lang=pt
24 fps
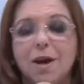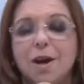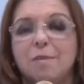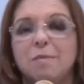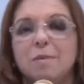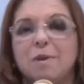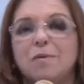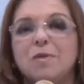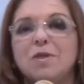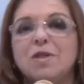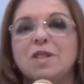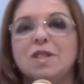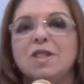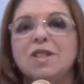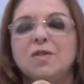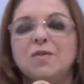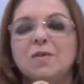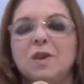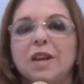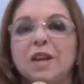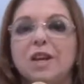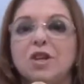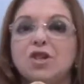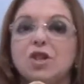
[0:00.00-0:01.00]
para vocês
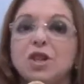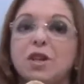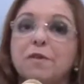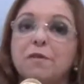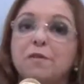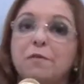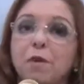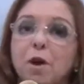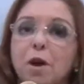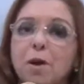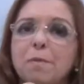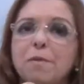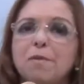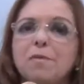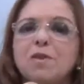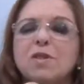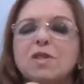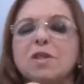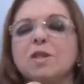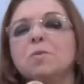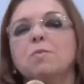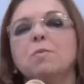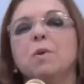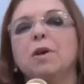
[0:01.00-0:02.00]
verem de que forma
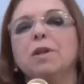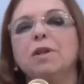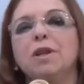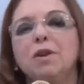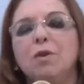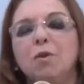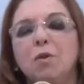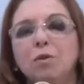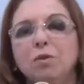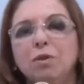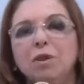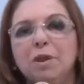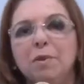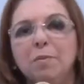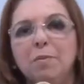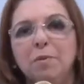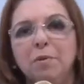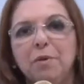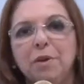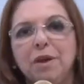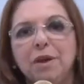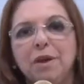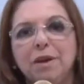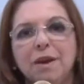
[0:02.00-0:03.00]
vocês podem
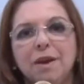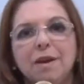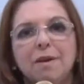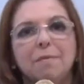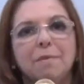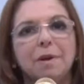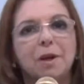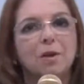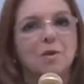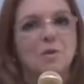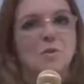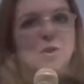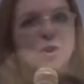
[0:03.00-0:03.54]
contribuir para que o